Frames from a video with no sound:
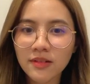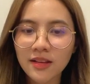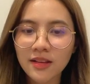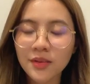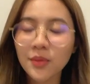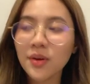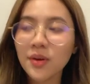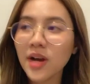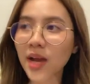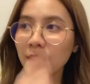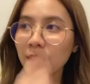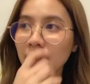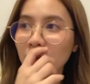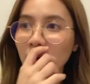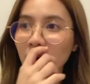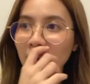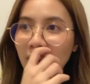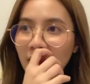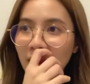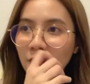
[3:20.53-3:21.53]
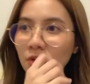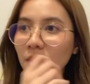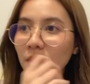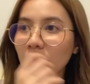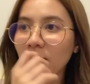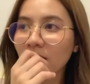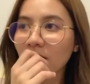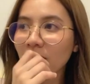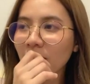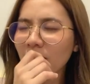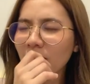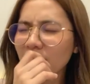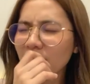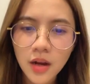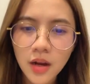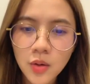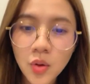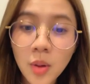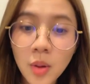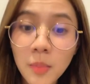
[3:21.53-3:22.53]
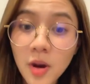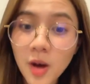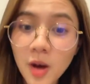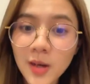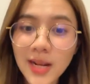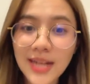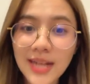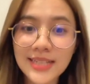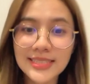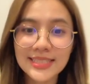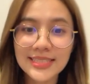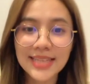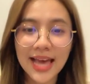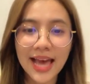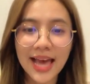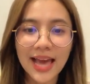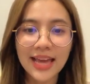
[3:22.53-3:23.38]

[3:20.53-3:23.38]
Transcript: หนูเคยไปบนแล้ว หลวงพ่อหลวงพ่อทันใจ